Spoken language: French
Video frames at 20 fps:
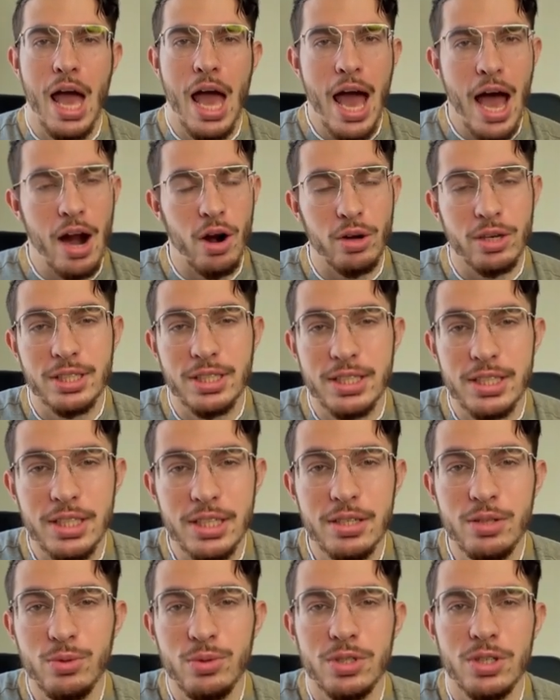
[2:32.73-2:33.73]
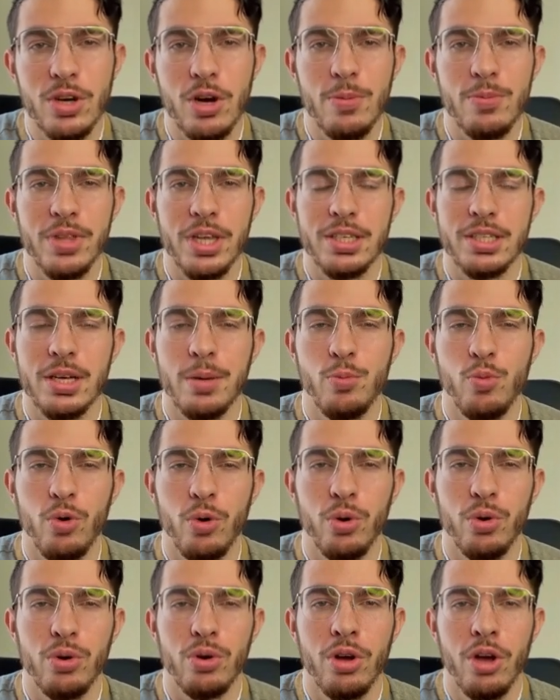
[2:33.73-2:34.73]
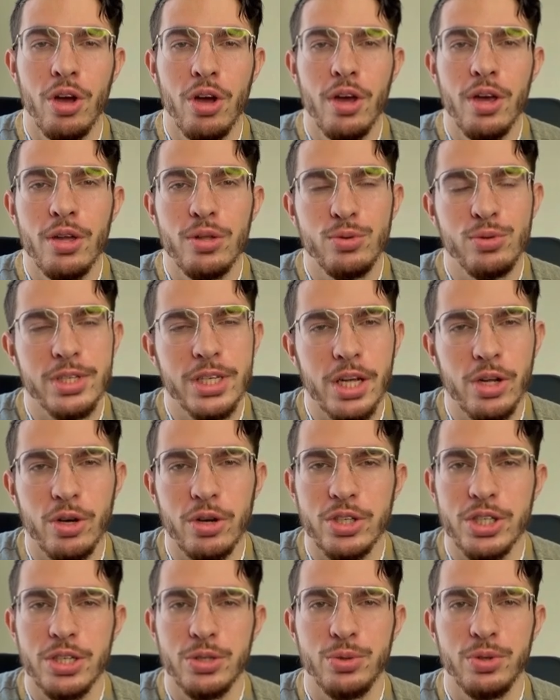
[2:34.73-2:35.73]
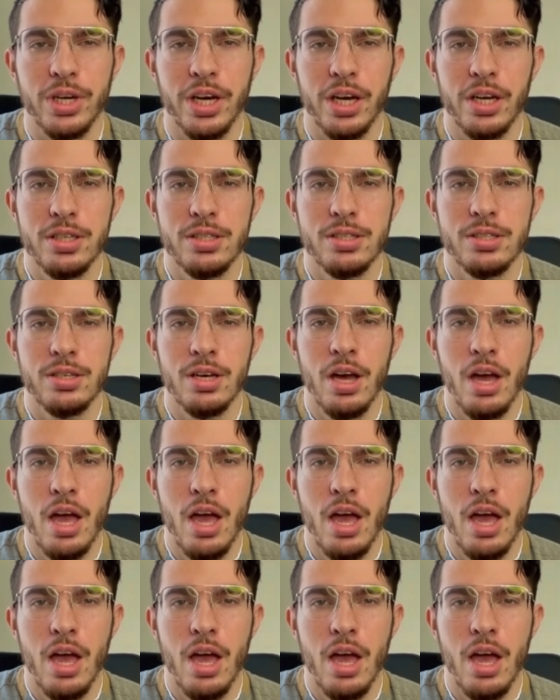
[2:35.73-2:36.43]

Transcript: Alors si nous sommes des amoureux du Seigneur Jésus-Christ,